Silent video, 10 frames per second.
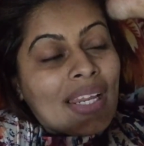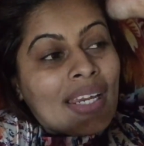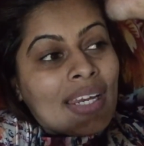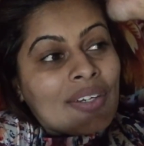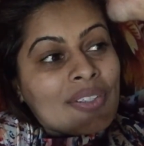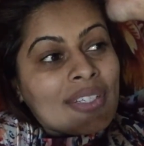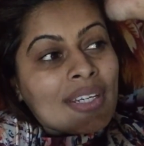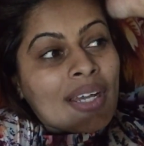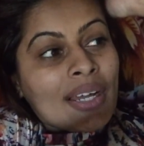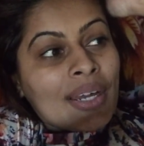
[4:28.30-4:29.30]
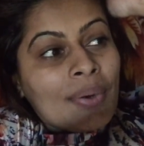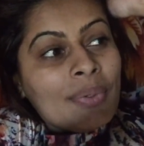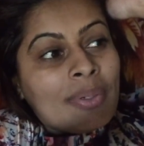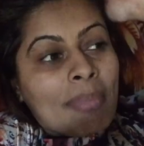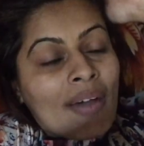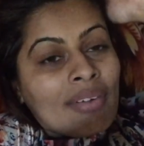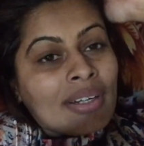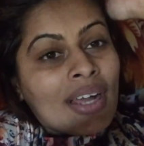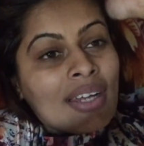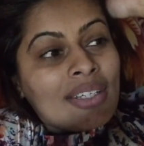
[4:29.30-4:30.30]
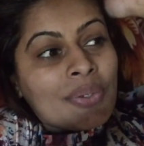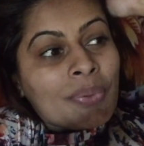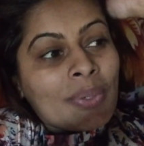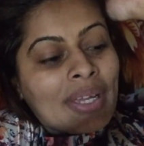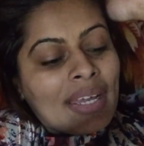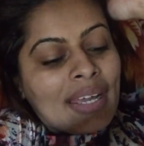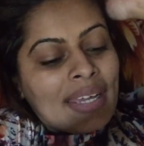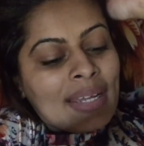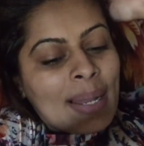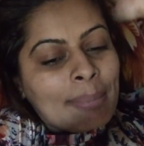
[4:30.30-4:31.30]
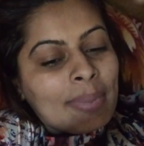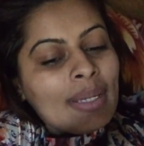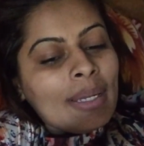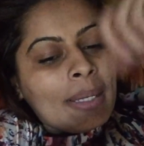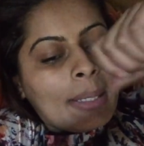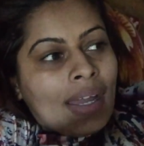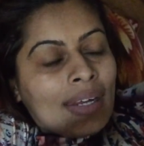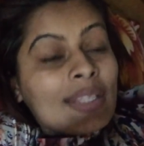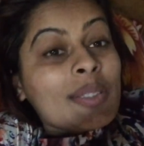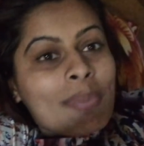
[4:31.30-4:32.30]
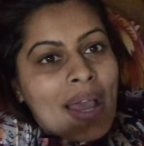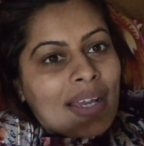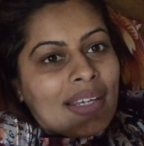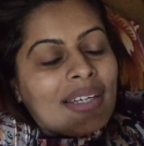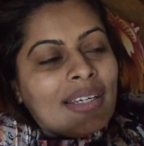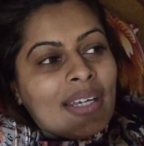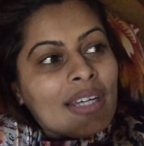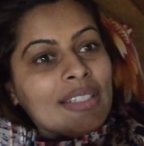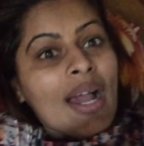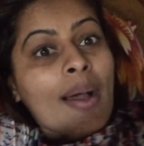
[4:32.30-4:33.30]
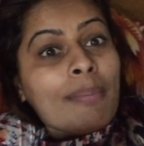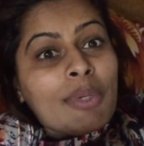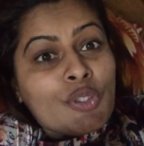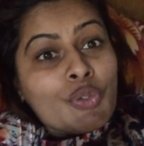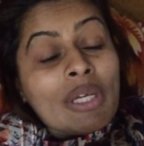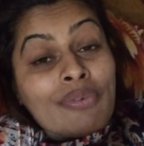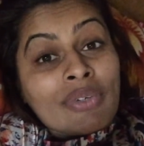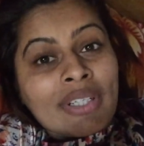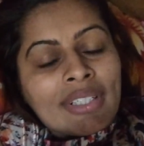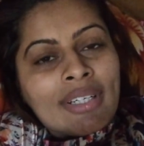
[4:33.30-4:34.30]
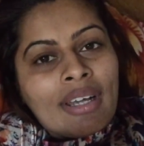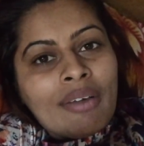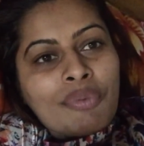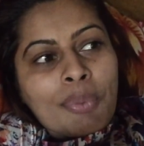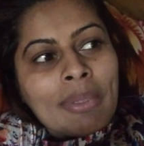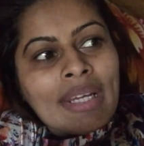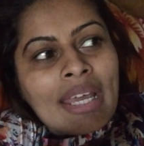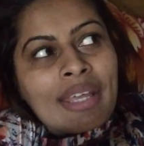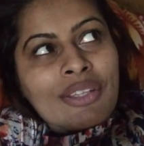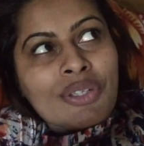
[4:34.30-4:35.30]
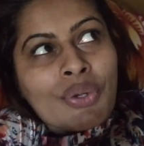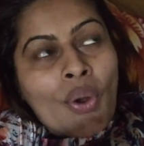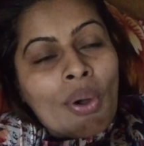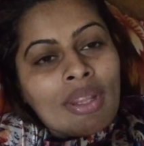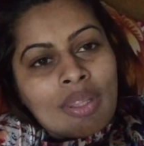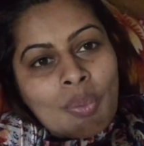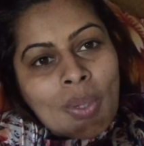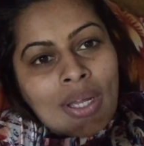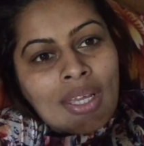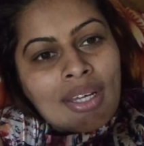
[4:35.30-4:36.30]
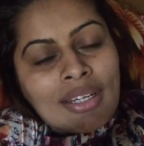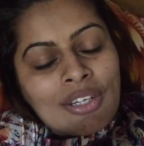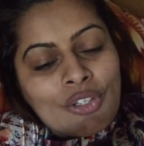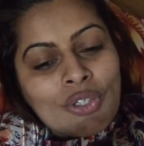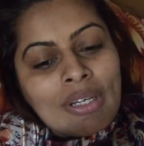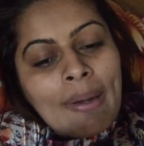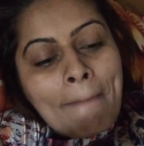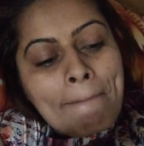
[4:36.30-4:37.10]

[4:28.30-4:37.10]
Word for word: इलेक्ट्रिसिटी कट आउट पावर कट हो गया है यहाँ पे एंड इट्स बैक या यहाँ पे जो इन्वर्टर है वो भी लाइक इट्स नॉट इन दी वर्किंग कंडीशन